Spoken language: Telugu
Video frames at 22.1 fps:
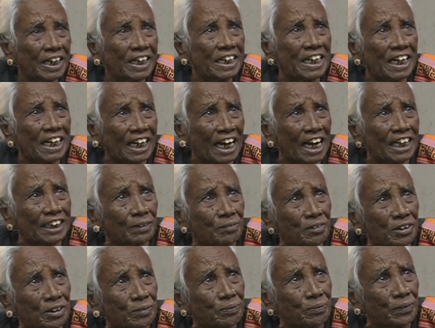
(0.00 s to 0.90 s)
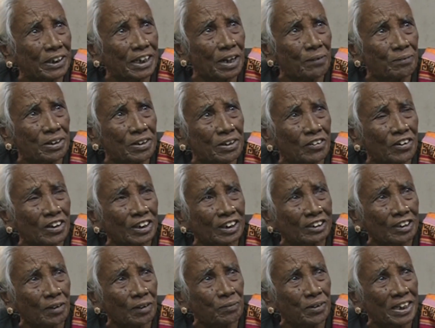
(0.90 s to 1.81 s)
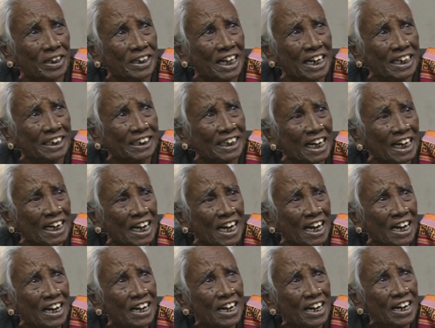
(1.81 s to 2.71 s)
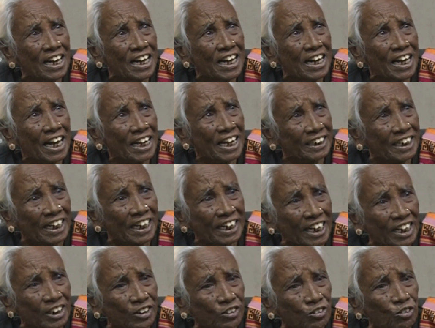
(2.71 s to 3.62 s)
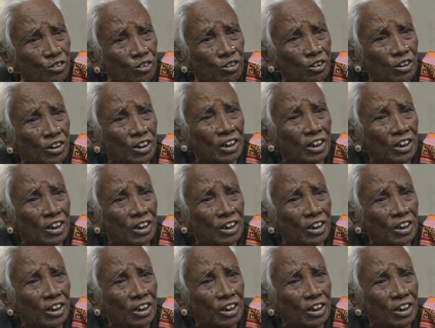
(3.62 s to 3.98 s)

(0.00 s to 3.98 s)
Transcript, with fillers: గీనే కడతాం పీడబ్ల్యూ వర్క్ షాప్ లేదు వెనకాల వెనక గేటు